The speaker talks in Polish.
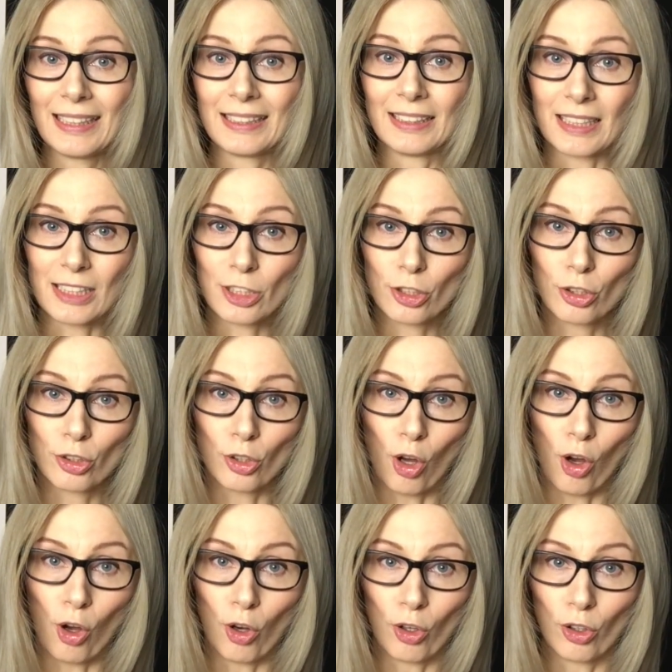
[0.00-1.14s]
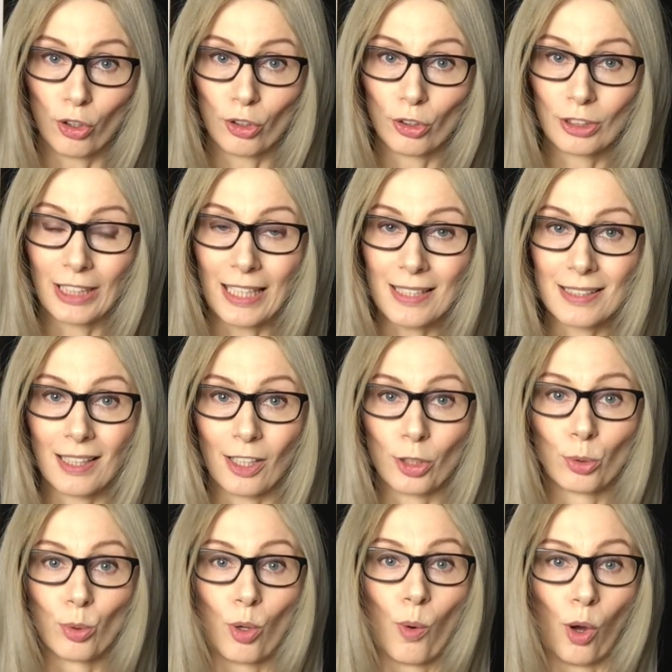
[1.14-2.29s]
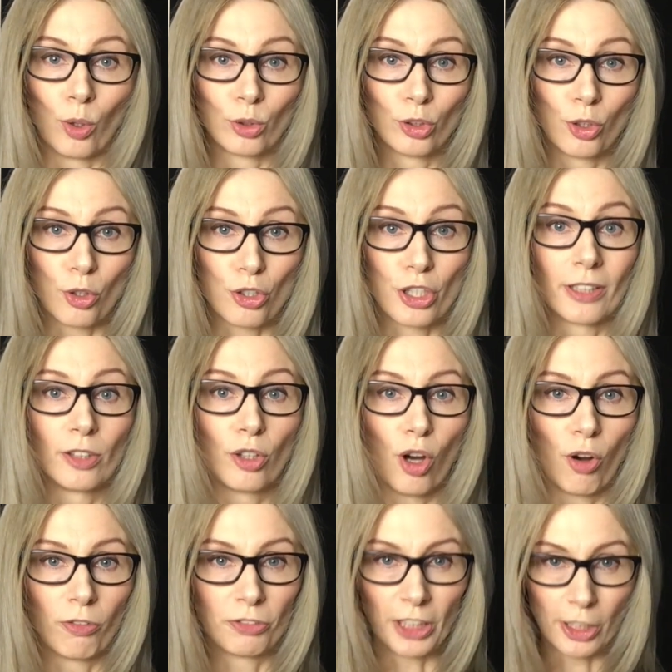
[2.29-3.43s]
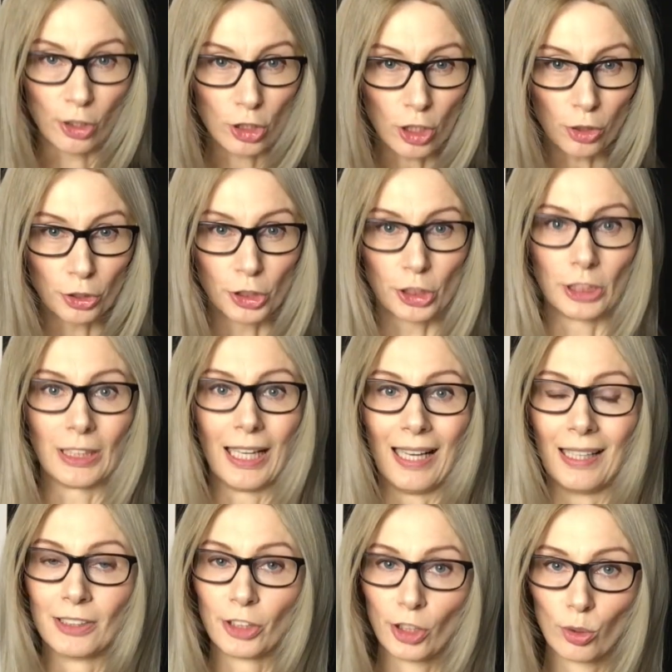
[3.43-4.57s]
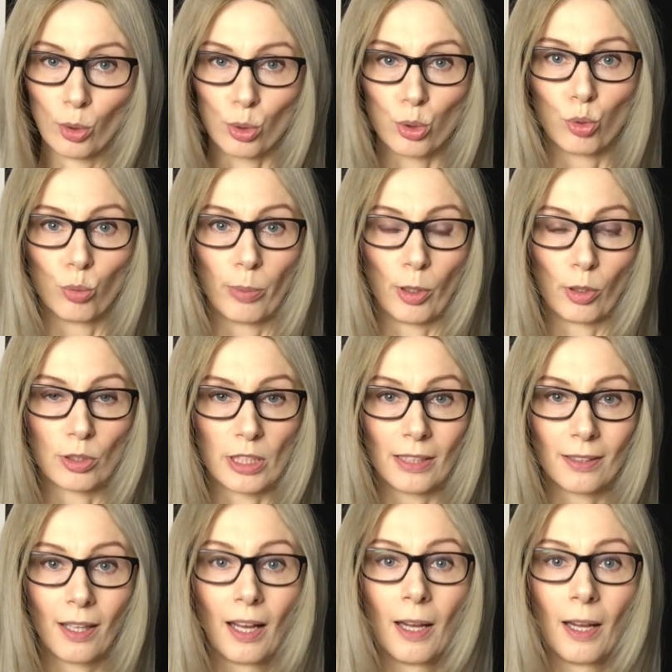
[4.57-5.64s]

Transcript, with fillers: jest to teza, którą odnoszę do większości, a nie do 100%,